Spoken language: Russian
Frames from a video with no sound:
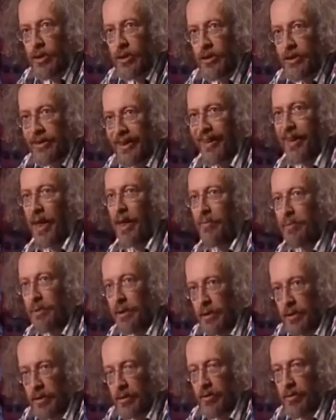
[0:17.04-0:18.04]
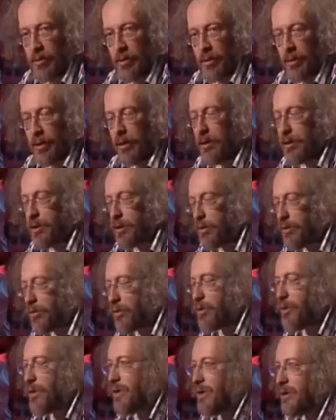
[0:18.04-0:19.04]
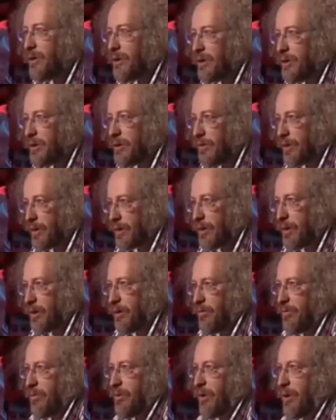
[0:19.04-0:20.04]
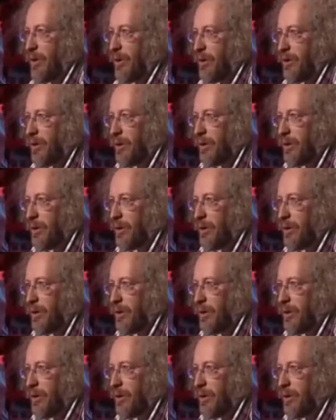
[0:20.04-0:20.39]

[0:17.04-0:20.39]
жизнь, стараемся не трогать личную жизнь известных людей.